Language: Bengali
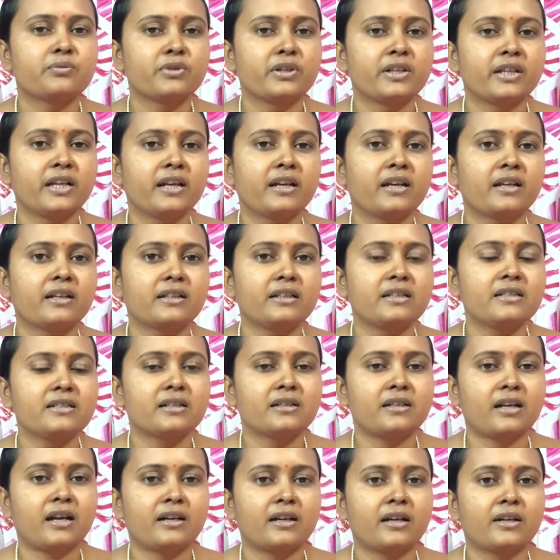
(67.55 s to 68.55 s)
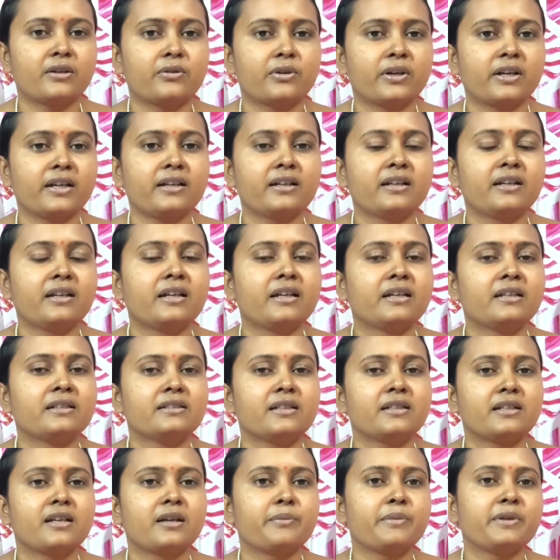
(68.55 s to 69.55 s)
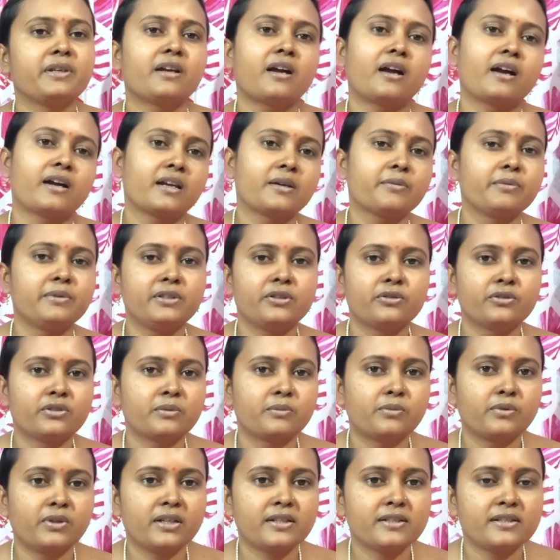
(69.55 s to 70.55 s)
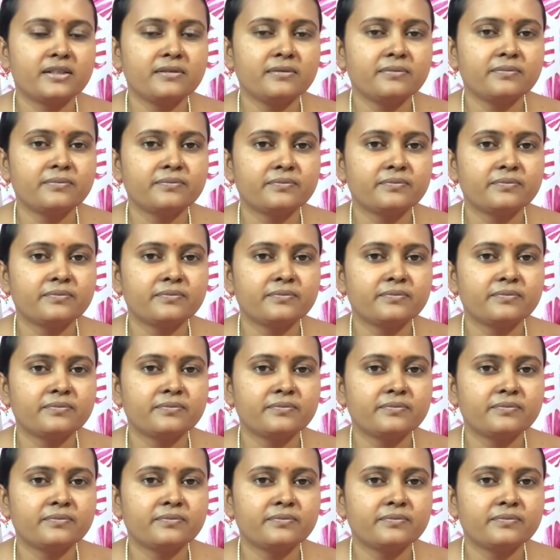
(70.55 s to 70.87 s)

ফুটিয়ে নাকি সে ঠান্ডা করে সেটা আমি আগের ভিডিওতে বলেছি